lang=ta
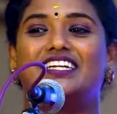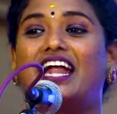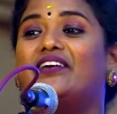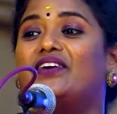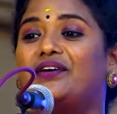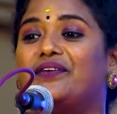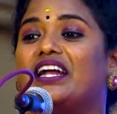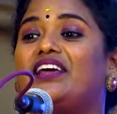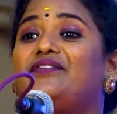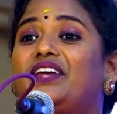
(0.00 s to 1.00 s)
நடுவர்
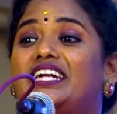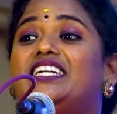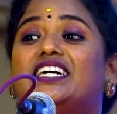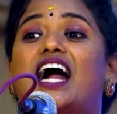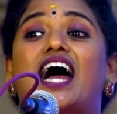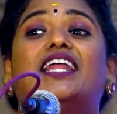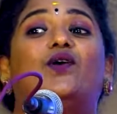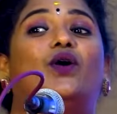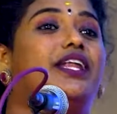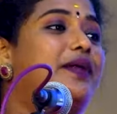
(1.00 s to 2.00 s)
அவர்களே வீட்டுக்கார
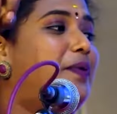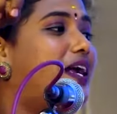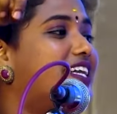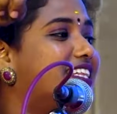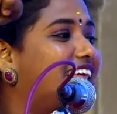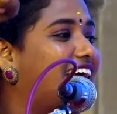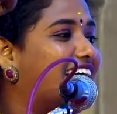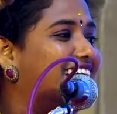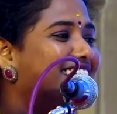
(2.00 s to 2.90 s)
ஓட்டிட்டு போயிட்டு இருந்தேன் ஓ